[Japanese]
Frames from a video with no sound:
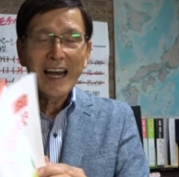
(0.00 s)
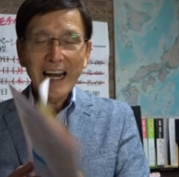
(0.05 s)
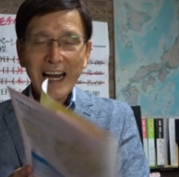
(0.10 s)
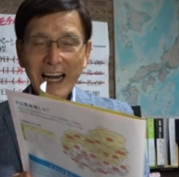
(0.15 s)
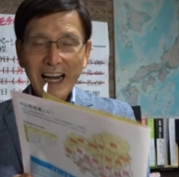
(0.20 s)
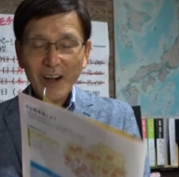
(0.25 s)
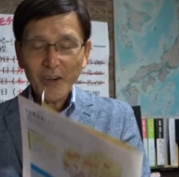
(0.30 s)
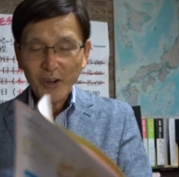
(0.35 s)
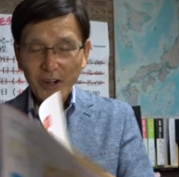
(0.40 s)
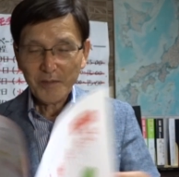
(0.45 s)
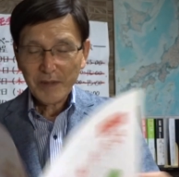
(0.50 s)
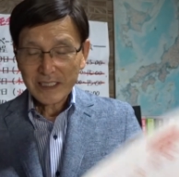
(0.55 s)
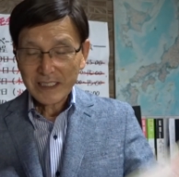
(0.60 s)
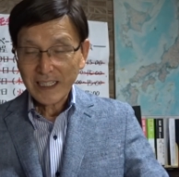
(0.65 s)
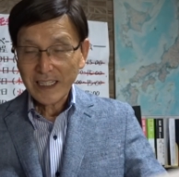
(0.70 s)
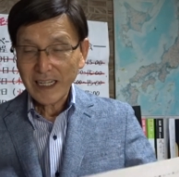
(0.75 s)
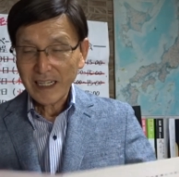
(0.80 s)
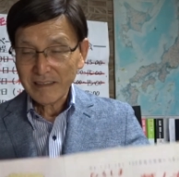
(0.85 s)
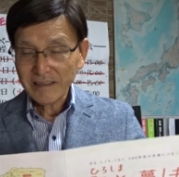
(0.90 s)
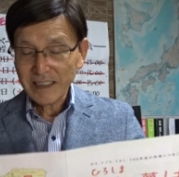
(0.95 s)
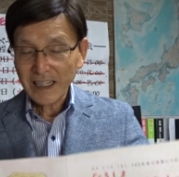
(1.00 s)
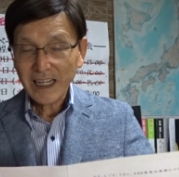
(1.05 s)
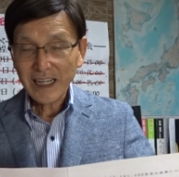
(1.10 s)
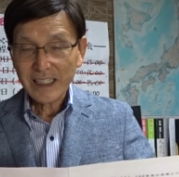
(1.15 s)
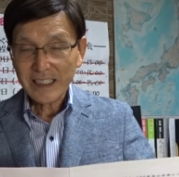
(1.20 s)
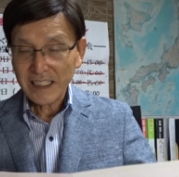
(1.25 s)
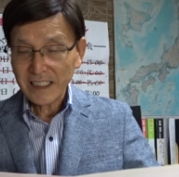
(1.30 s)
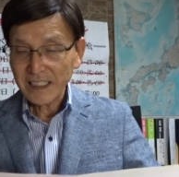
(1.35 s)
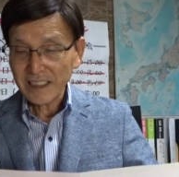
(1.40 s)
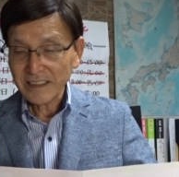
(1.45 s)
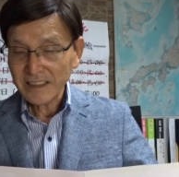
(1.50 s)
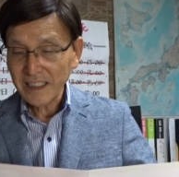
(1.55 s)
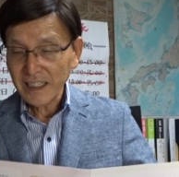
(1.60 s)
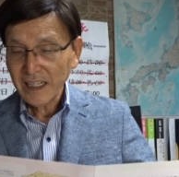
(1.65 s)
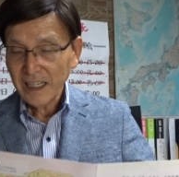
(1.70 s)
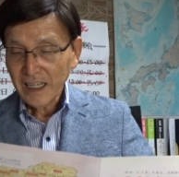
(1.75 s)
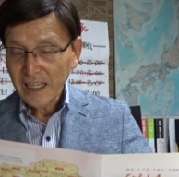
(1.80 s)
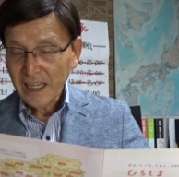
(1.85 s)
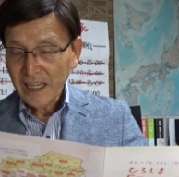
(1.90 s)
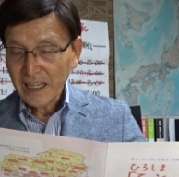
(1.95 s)
あ、これまたやる中でです
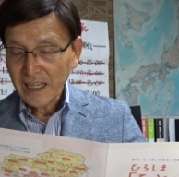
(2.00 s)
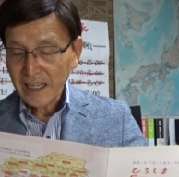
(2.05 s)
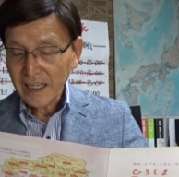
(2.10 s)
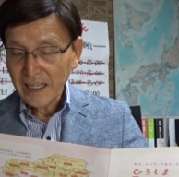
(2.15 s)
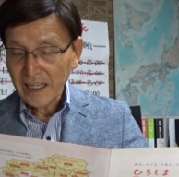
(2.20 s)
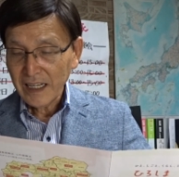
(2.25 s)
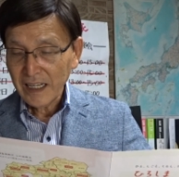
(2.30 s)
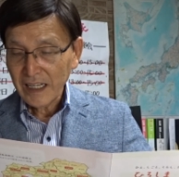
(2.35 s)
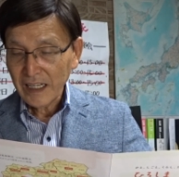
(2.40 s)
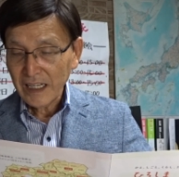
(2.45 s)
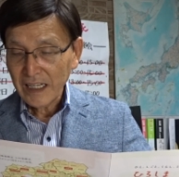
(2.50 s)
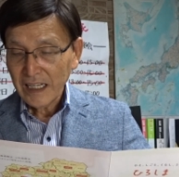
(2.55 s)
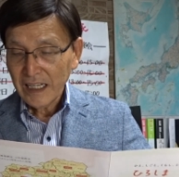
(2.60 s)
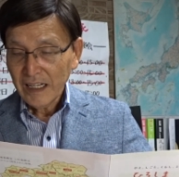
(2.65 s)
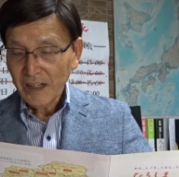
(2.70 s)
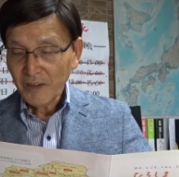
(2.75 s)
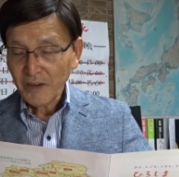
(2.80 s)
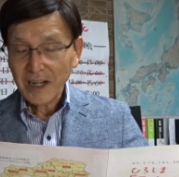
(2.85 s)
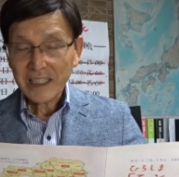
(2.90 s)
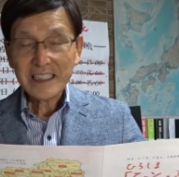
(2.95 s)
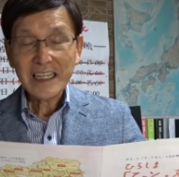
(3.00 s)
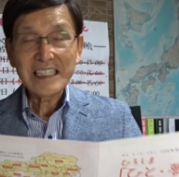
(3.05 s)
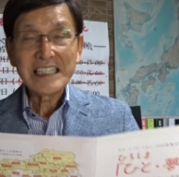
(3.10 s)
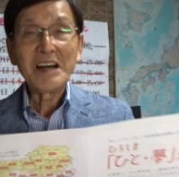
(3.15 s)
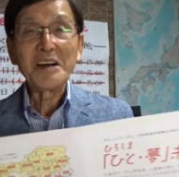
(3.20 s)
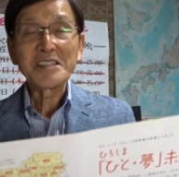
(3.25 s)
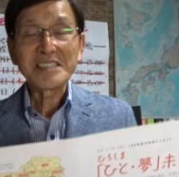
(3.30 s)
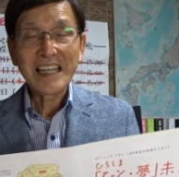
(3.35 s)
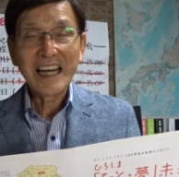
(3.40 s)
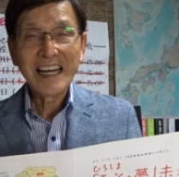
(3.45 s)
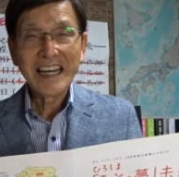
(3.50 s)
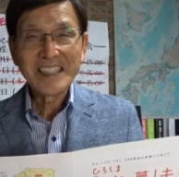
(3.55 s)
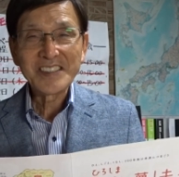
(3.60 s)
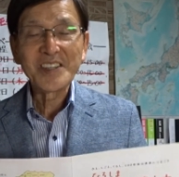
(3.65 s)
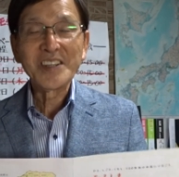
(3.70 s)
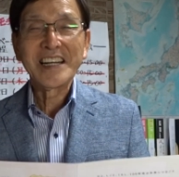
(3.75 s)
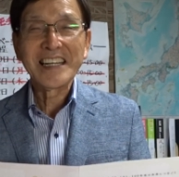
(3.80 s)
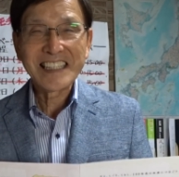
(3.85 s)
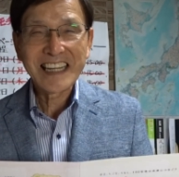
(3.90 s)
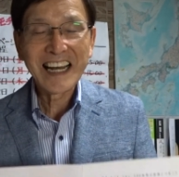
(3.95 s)
ね、えー、岡谷直樹さん
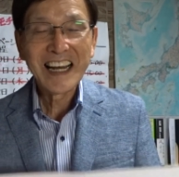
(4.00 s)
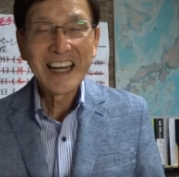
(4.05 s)
という方が